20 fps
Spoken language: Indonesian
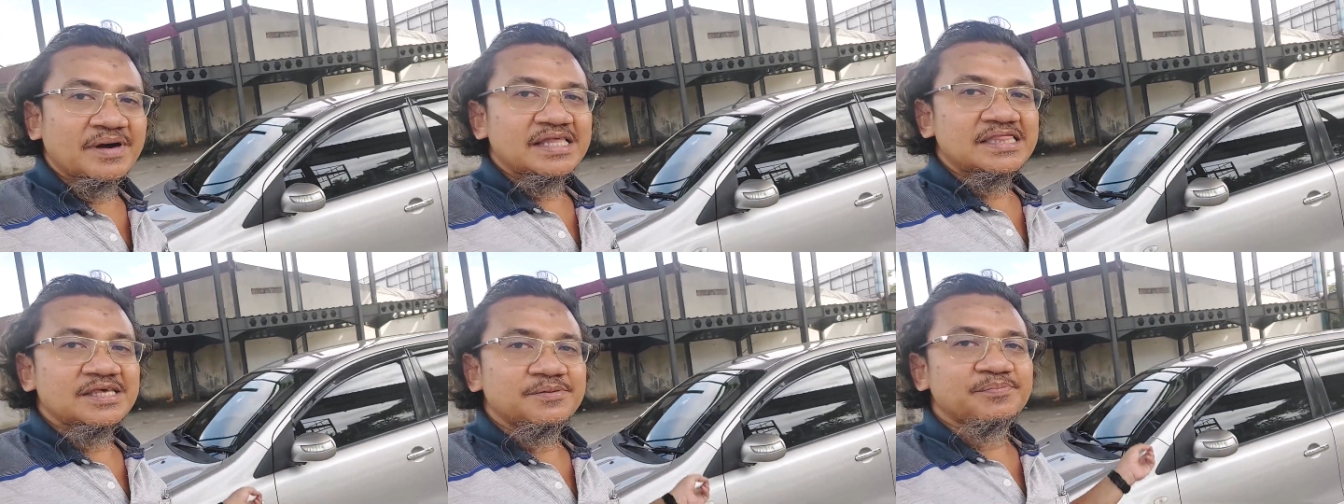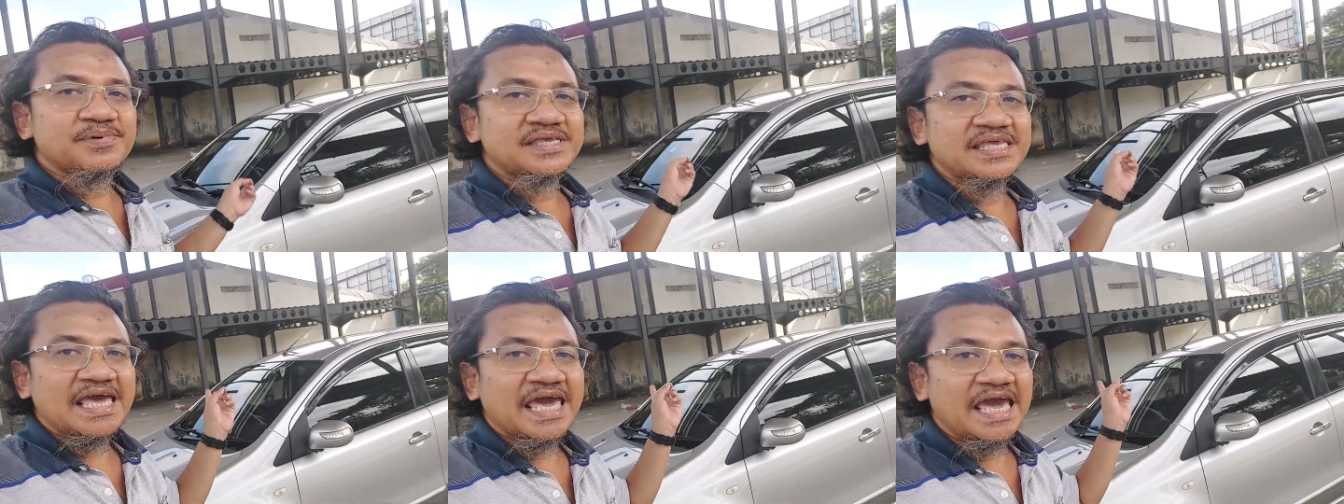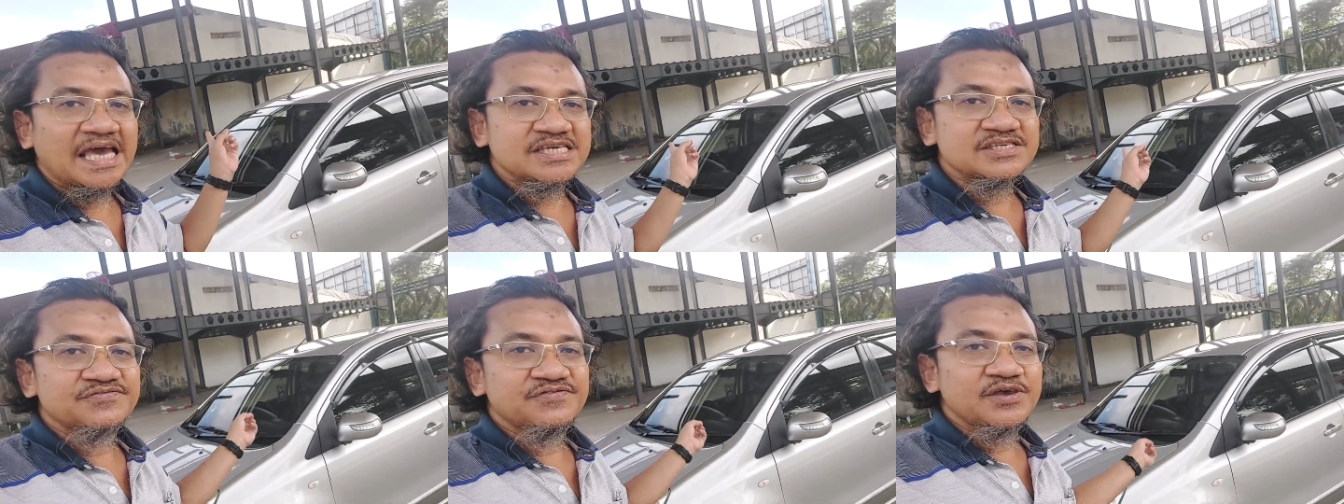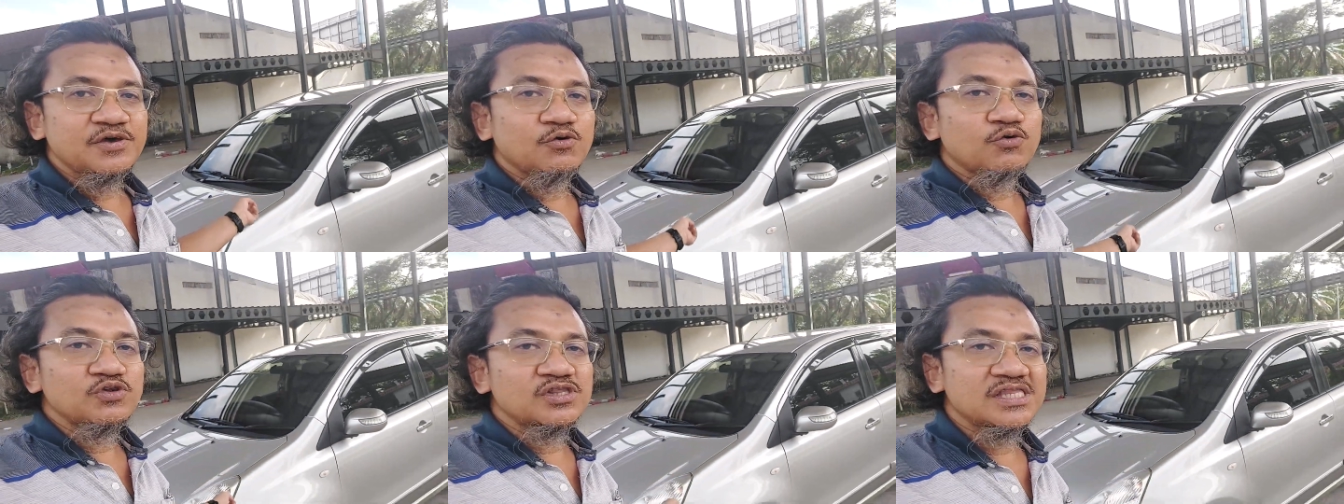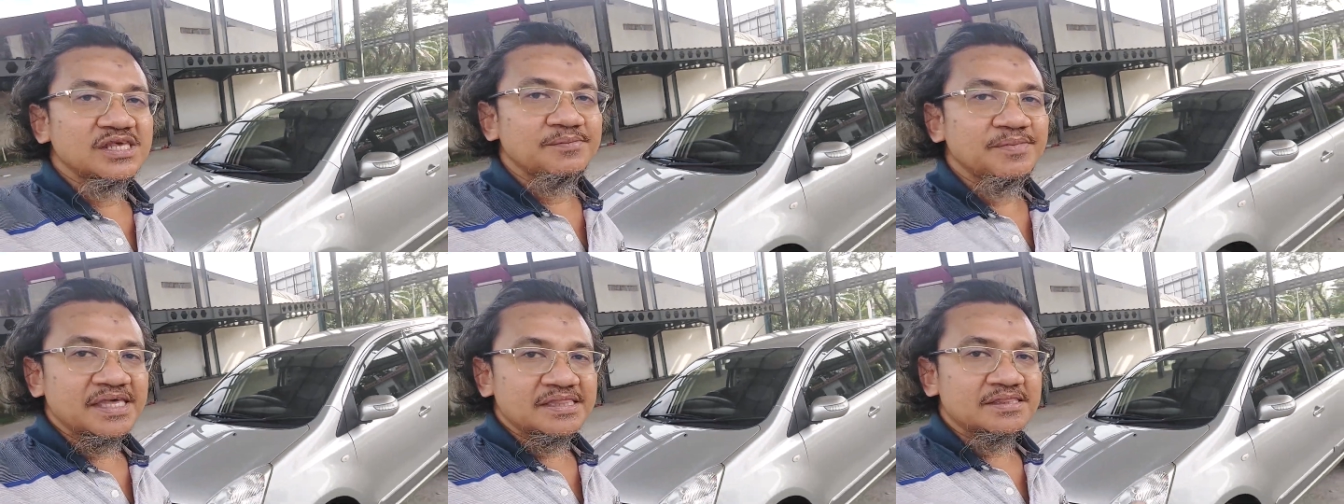tipenya XP
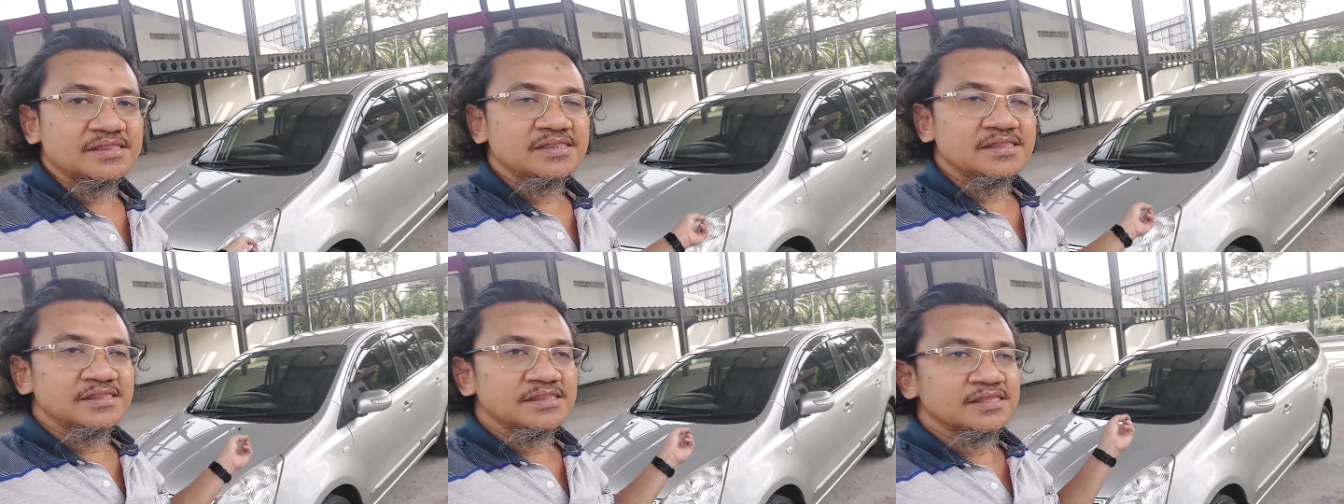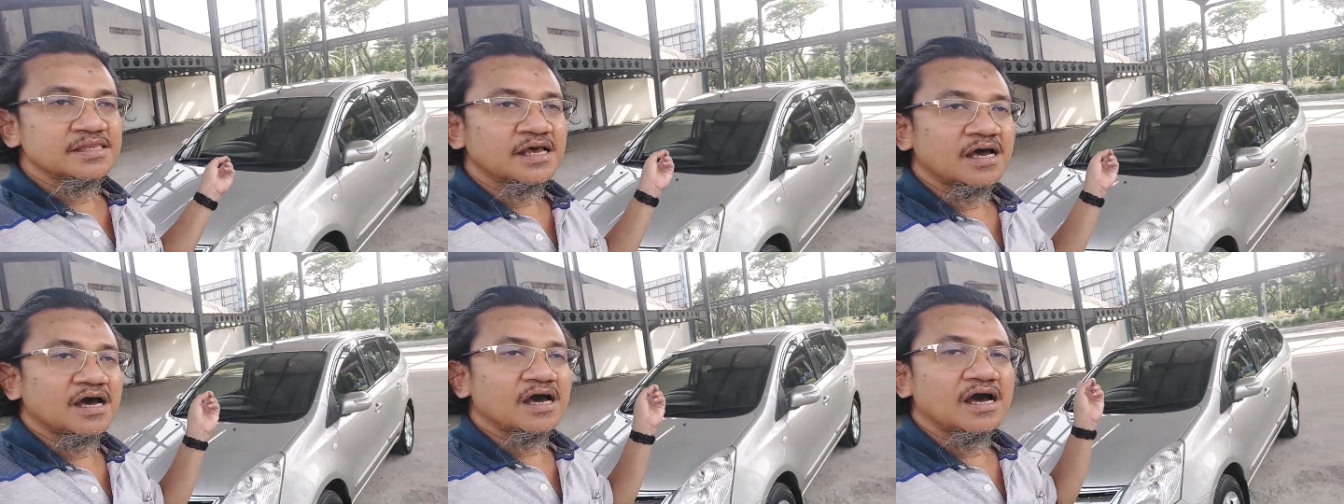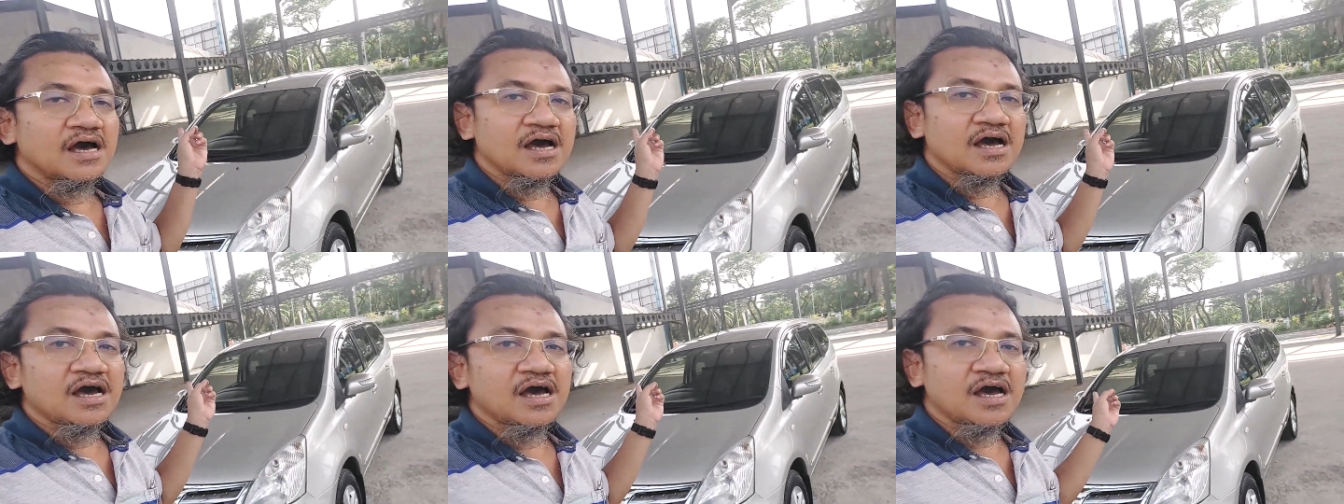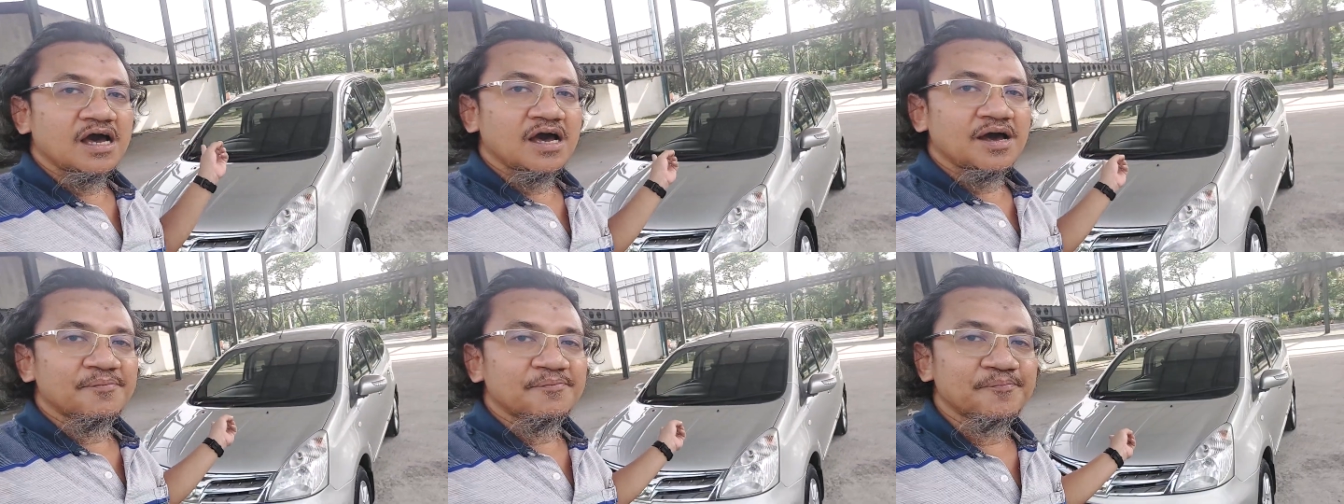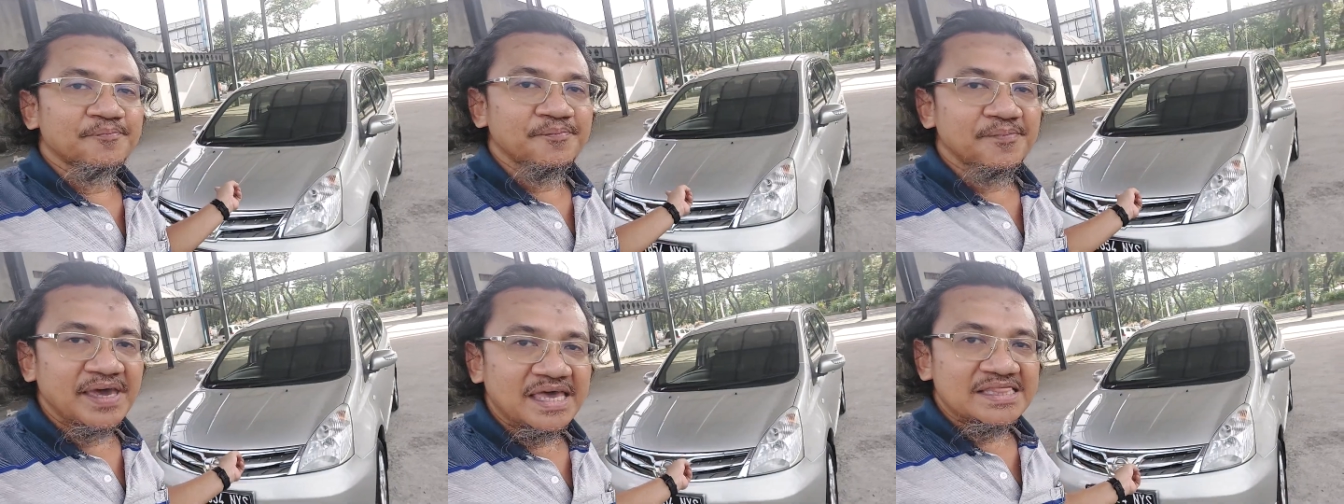Ultimate uh,
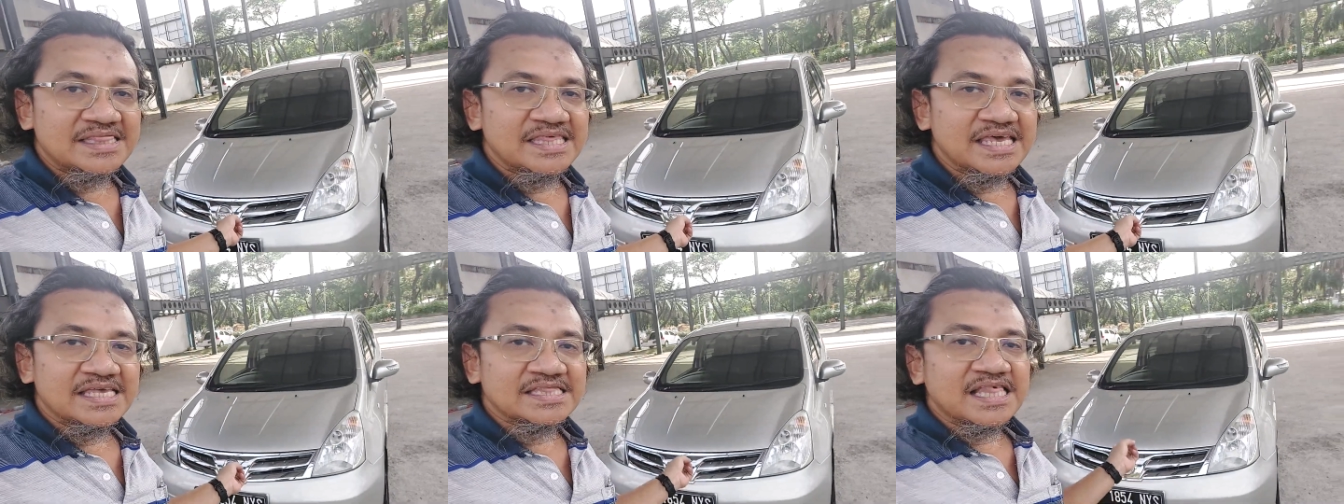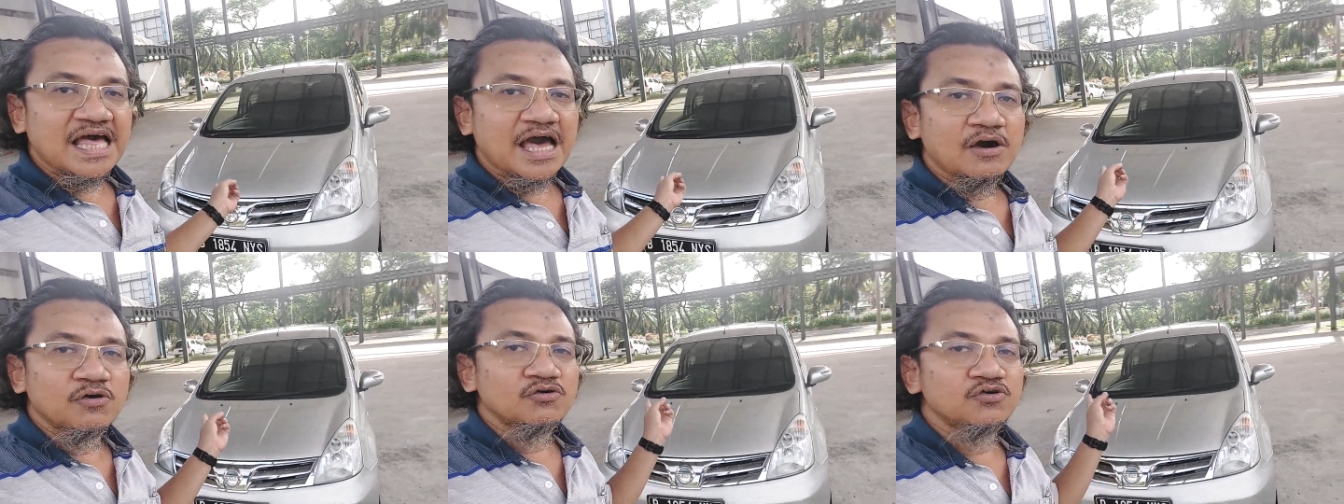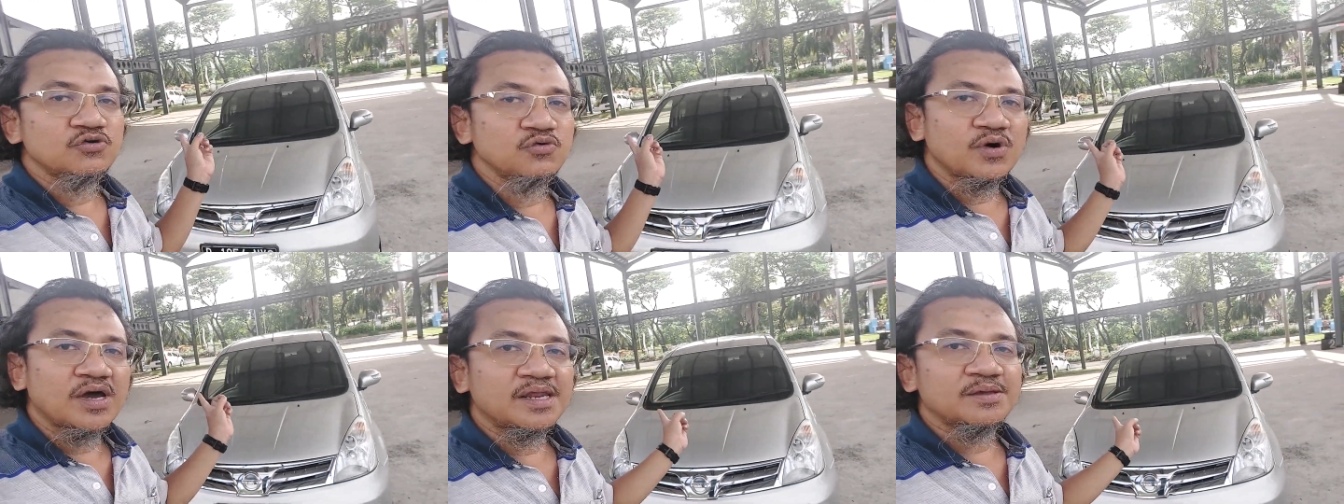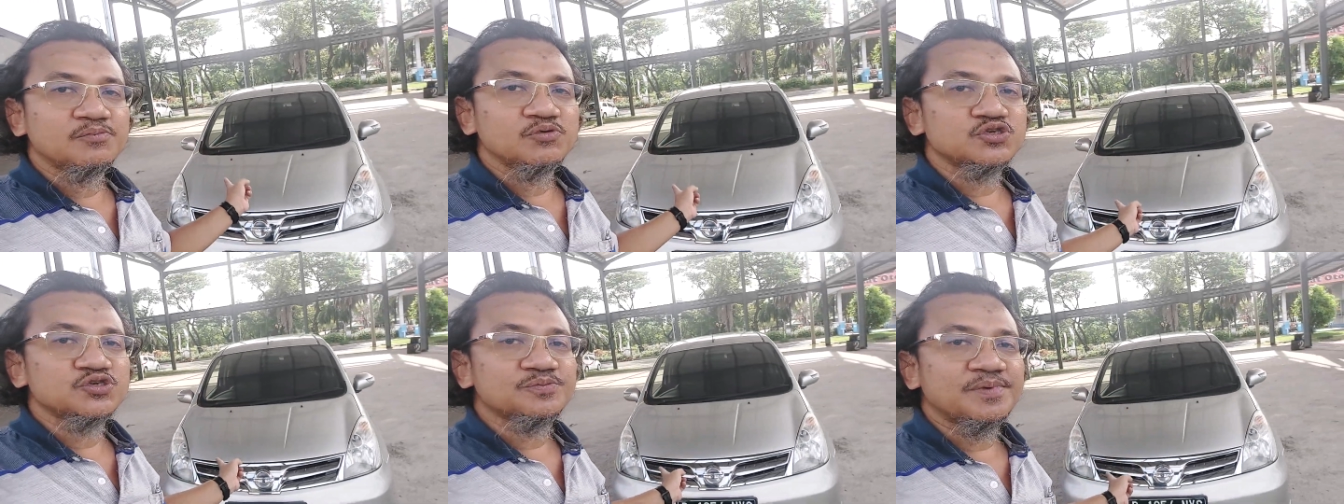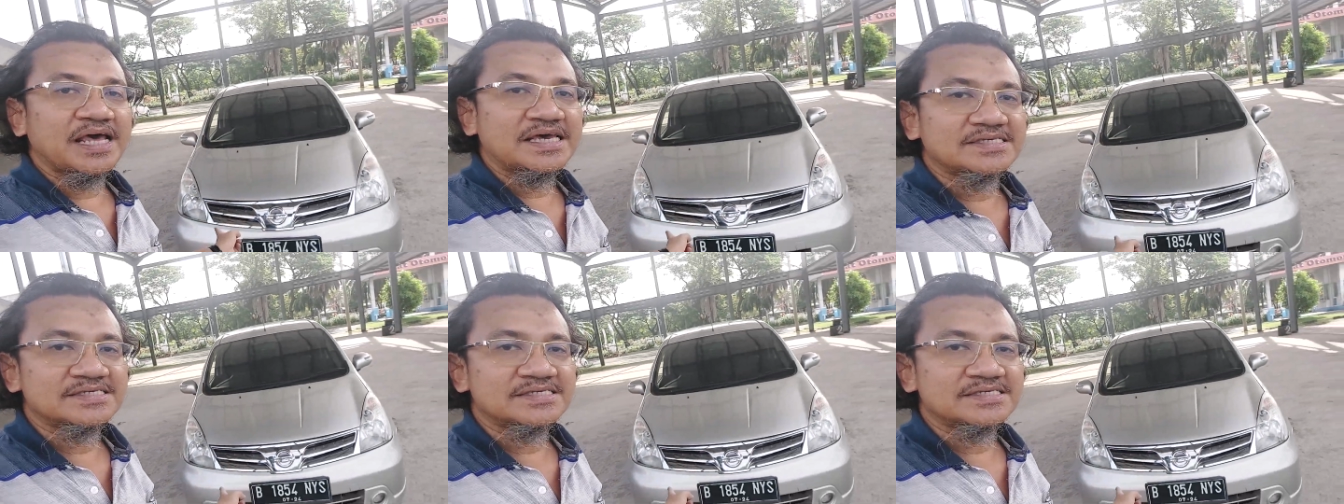Matic tahun 2011.